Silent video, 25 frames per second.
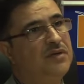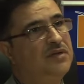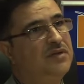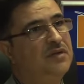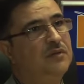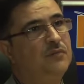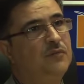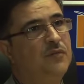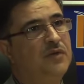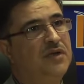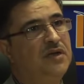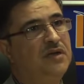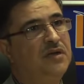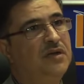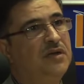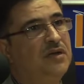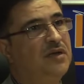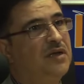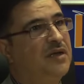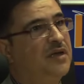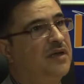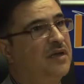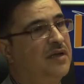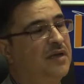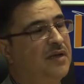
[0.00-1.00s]
التمويل
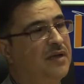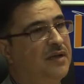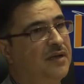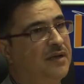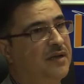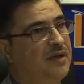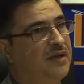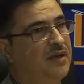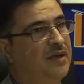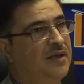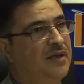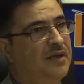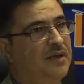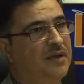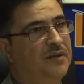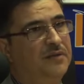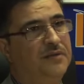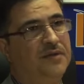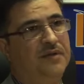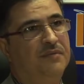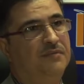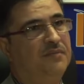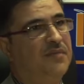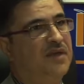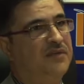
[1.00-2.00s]
آه،
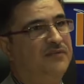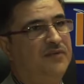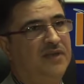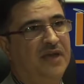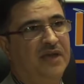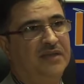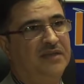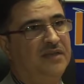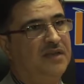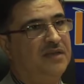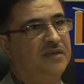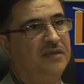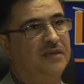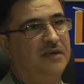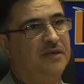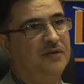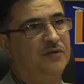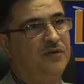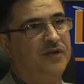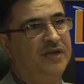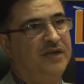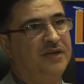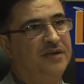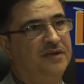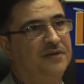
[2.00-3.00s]
ما في حد أدنى
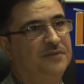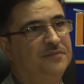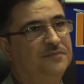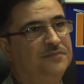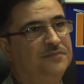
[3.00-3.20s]
له يعني